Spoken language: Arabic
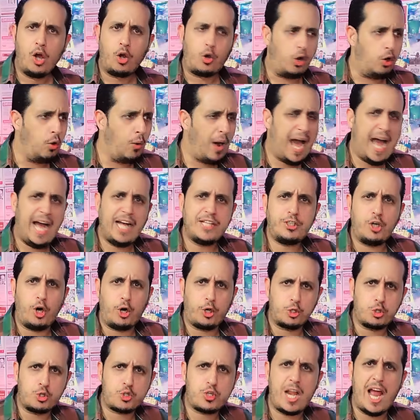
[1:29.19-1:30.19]
كل واحد
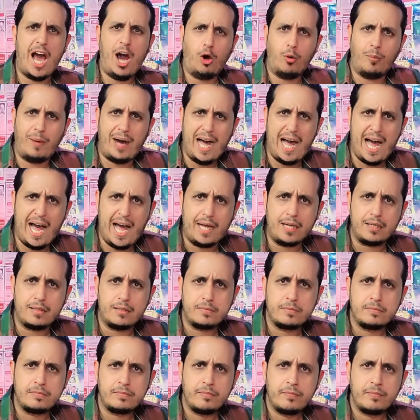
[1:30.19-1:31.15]
يخرج سلاحه معاه